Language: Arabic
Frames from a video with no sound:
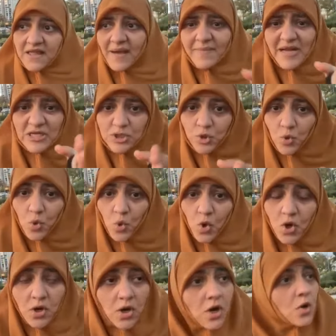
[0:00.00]
8
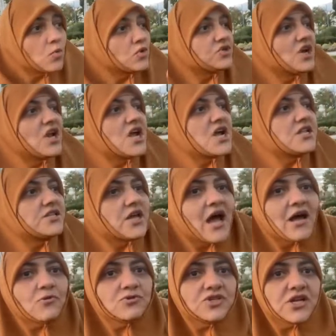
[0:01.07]
شهور وطلعت
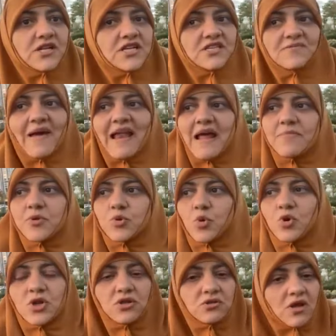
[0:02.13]
عروسه الاسماعيليه
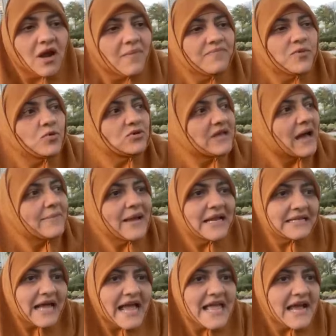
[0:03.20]
بتقول انضربت
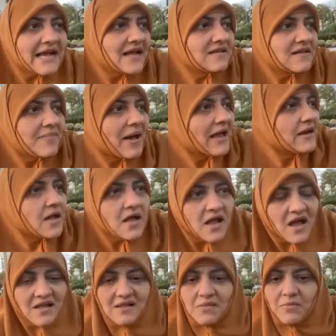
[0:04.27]
واتعملت ايا كان طبعا
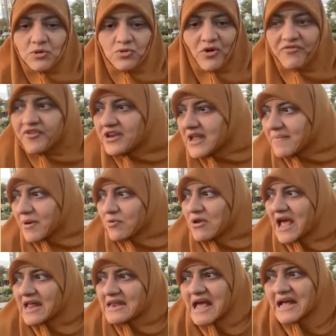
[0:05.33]
الموضوع في النيابه
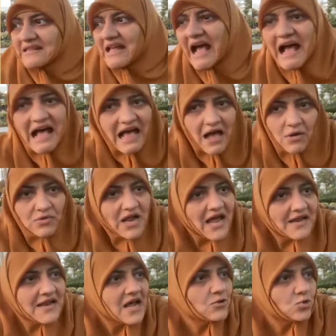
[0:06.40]
ولها انها تحقق
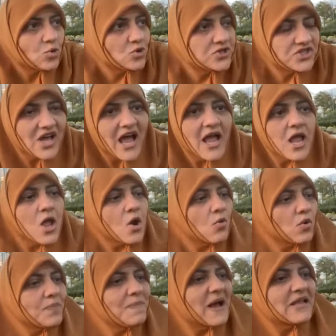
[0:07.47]
ولها انها تقول صح
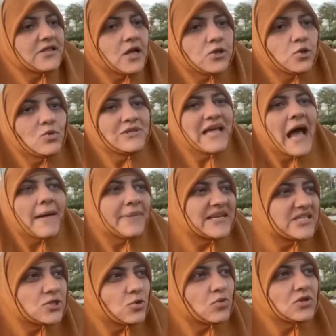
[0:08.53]
واتبهدلت
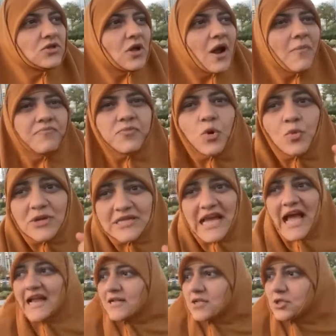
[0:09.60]
واتحبست وانضربت
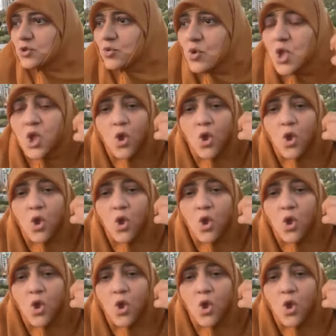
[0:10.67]
واتهنت